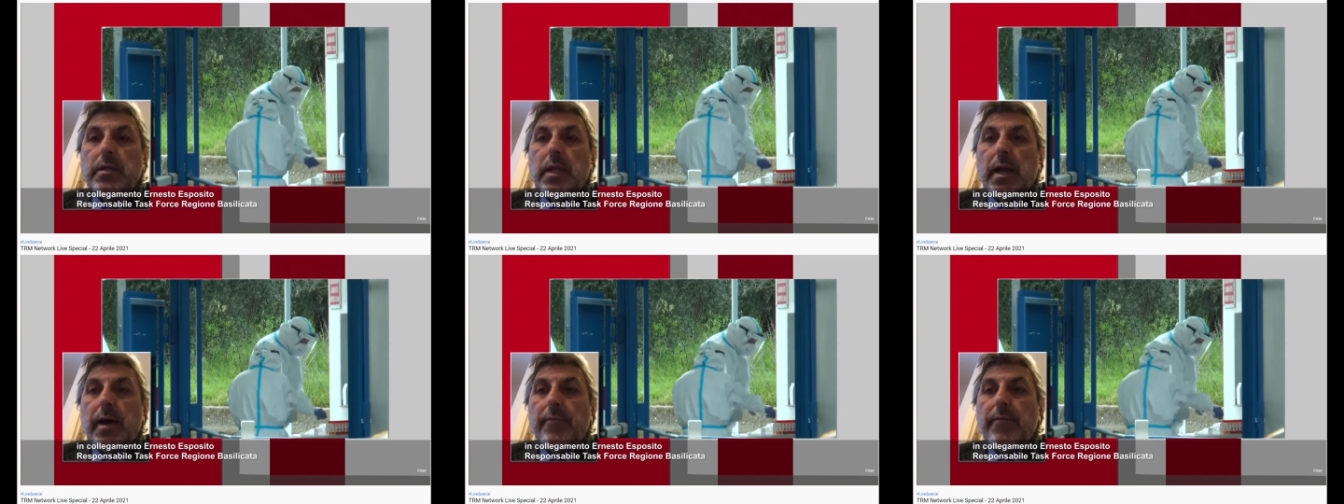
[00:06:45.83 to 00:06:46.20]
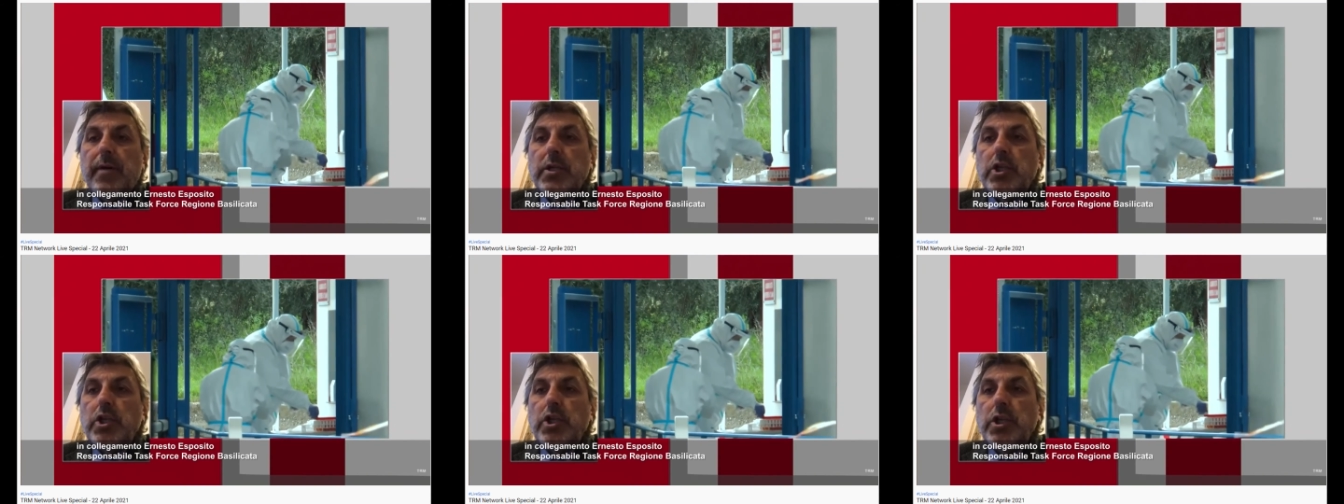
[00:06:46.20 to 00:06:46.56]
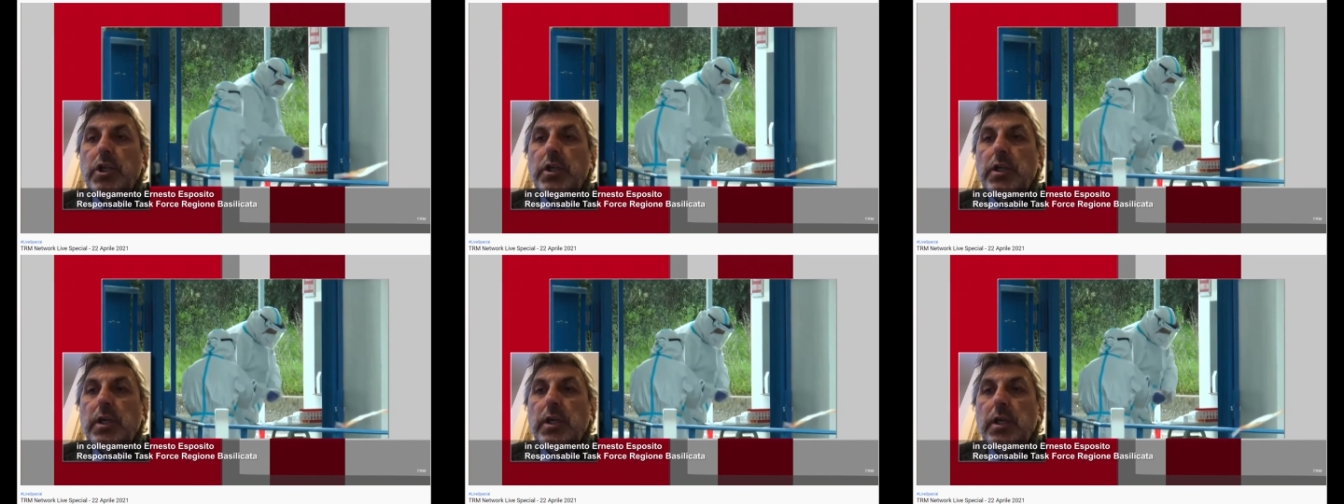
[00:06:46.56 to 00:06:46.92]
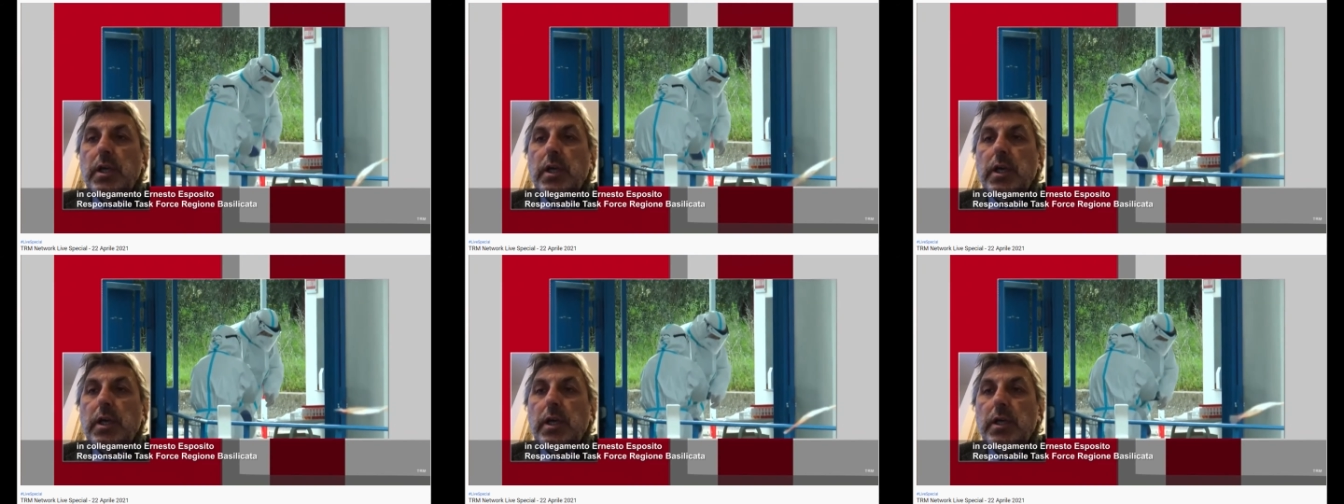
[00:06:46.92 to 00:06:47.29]
tra
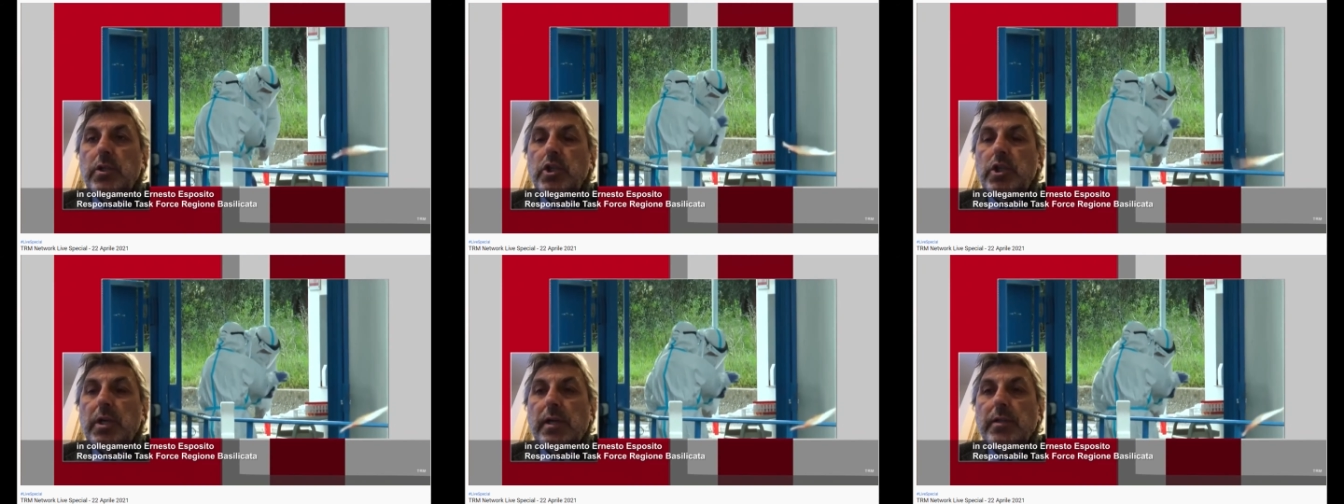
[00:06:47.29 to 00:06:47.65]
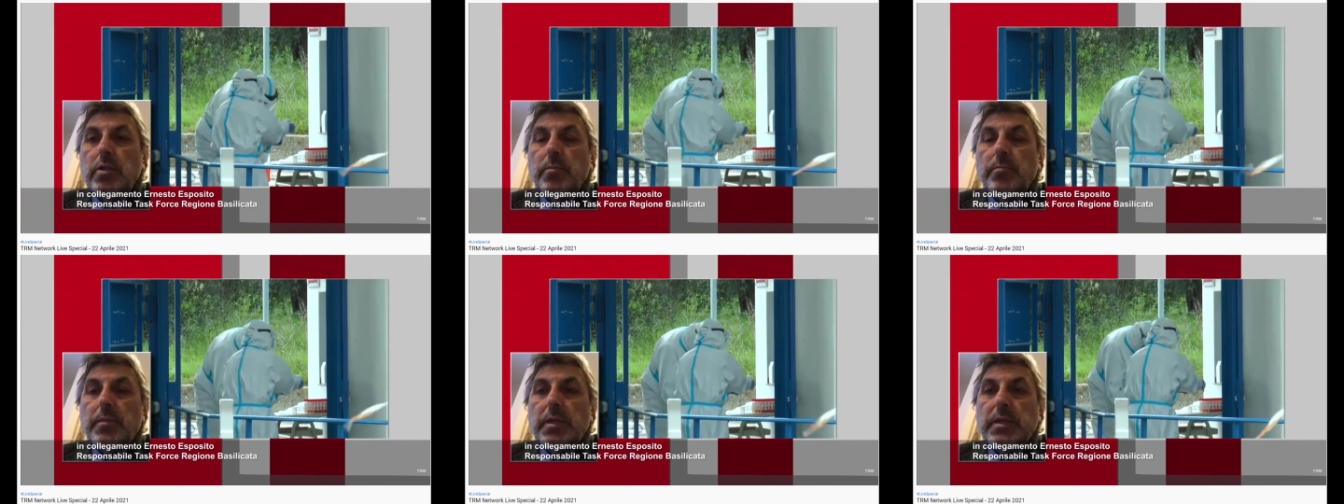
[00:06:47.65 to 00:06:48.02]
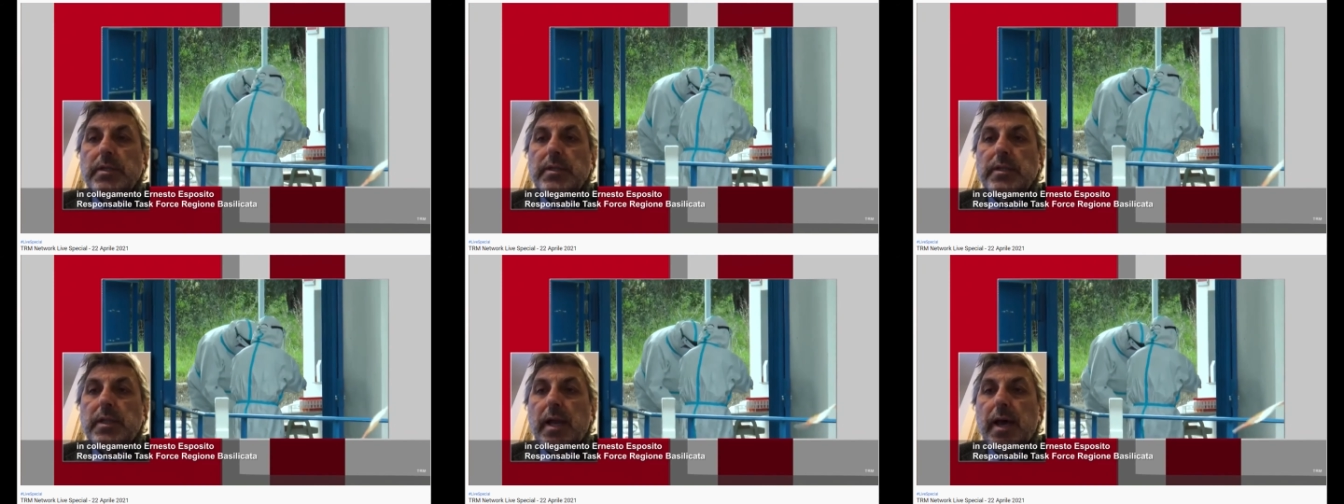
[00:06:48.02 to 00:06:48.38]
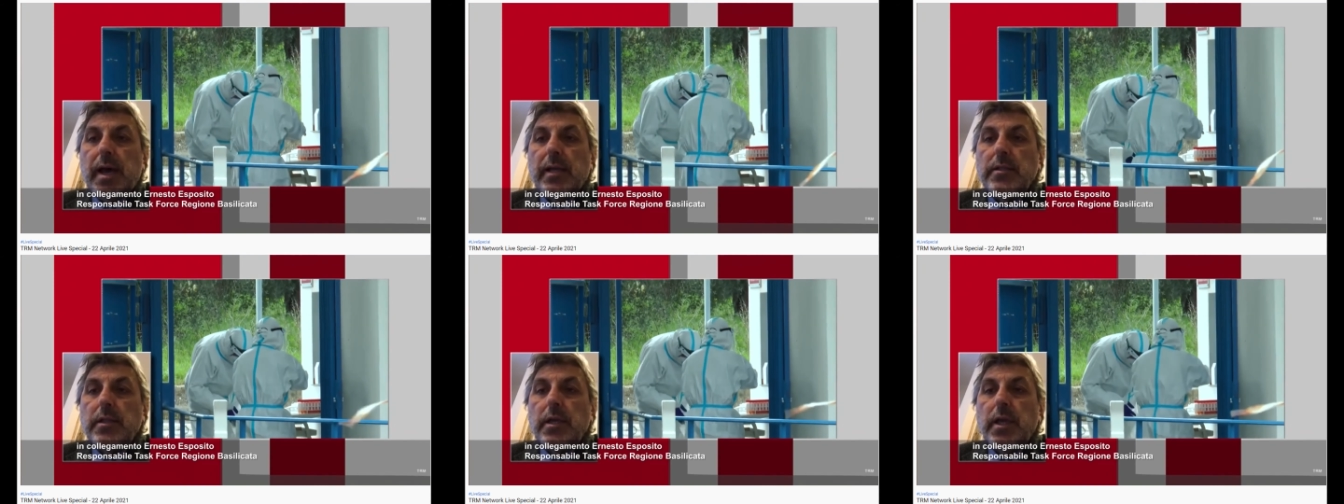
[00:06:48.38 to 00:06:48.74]
vaccini eh, già
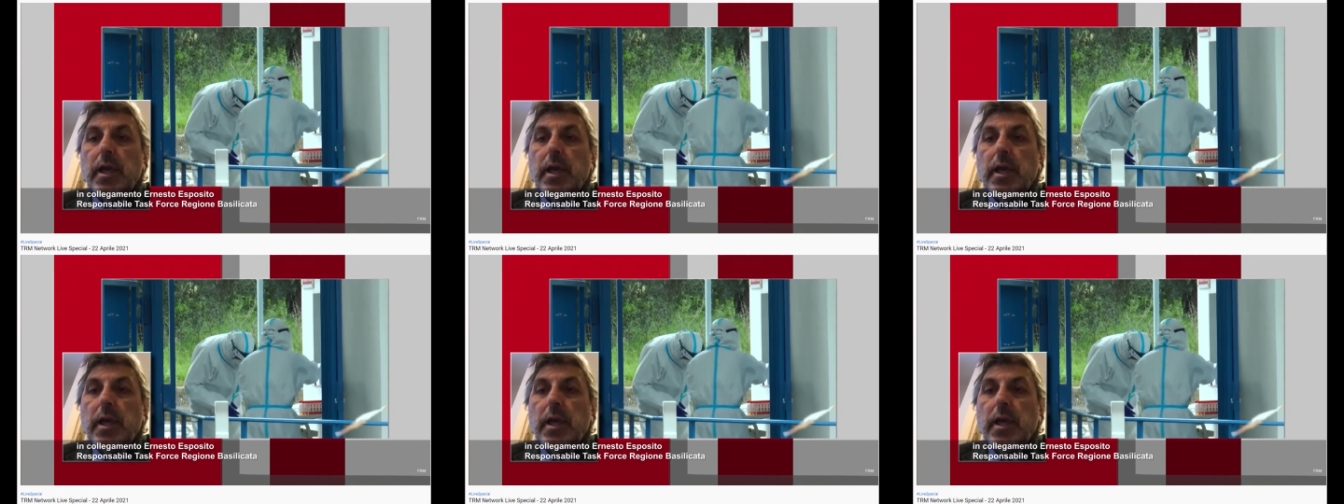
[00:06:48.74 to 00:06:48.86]
somministrati